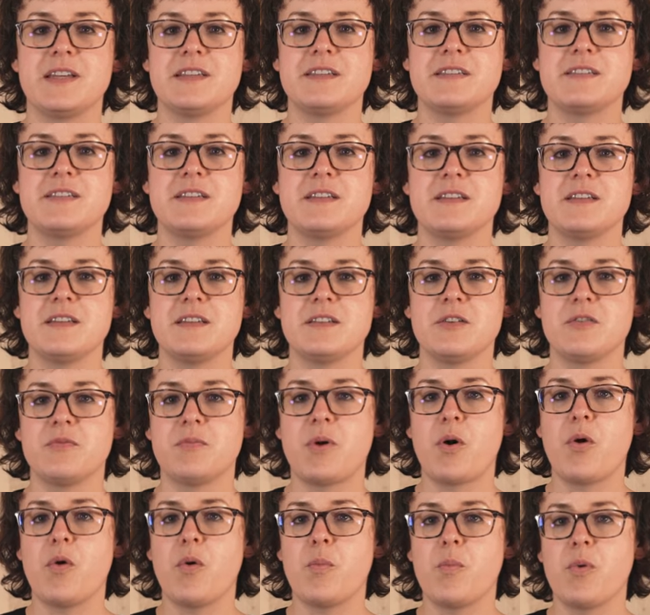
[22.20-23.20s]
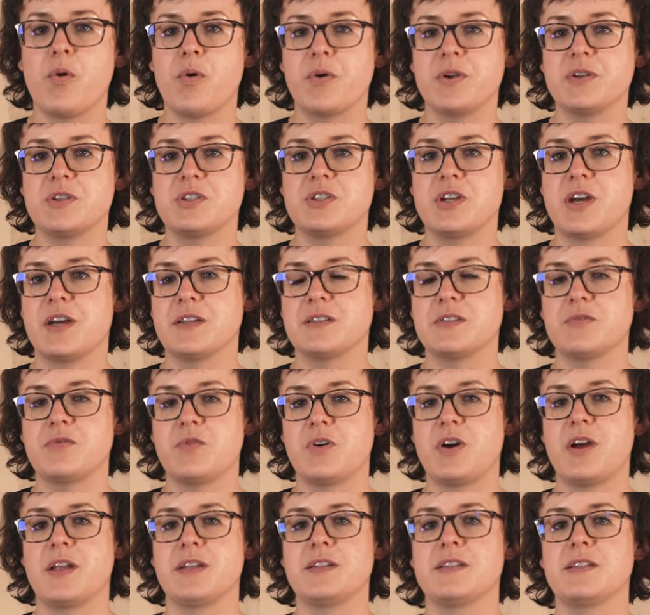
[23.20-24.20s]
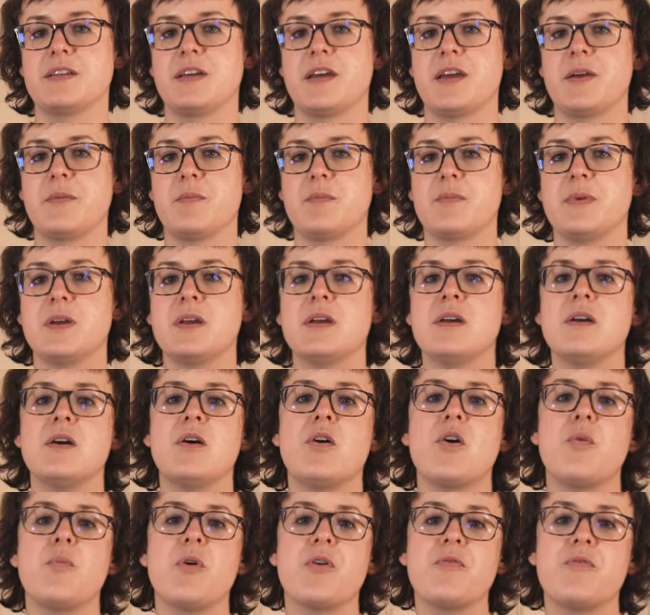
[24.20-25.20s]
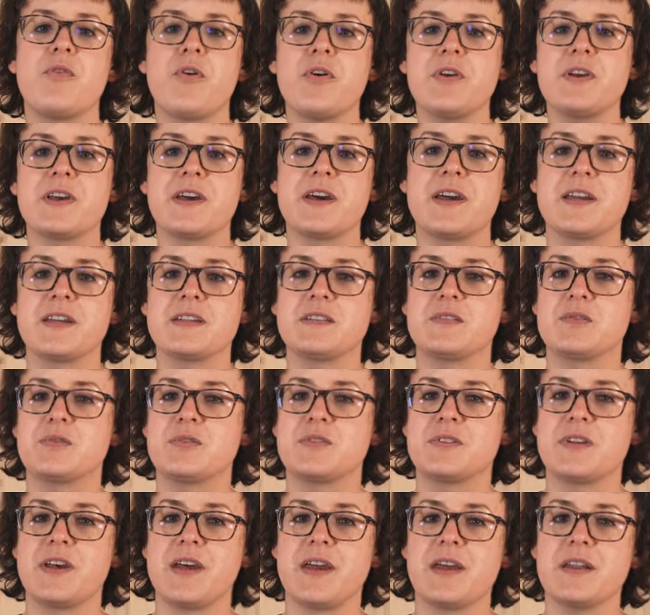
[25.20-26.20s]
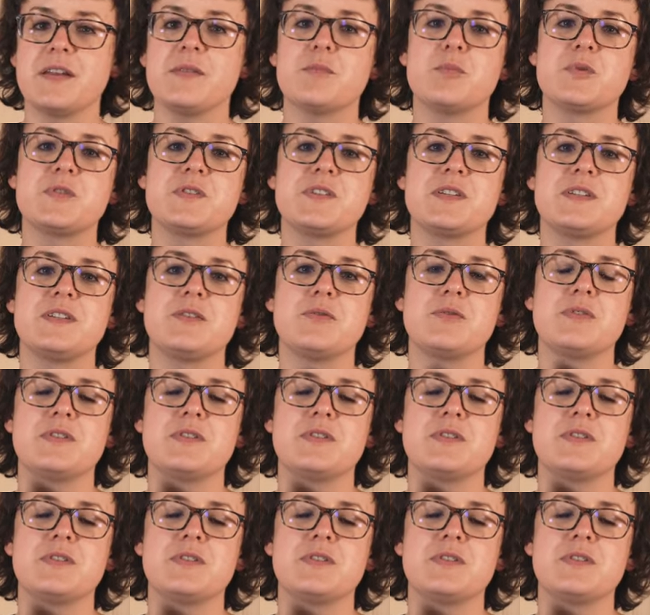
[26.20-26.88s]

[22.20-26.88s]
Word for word: lässt sich nicht auf PowerPoint-Charts vorantreiben. Um erfolgreich zu sein, muss sich die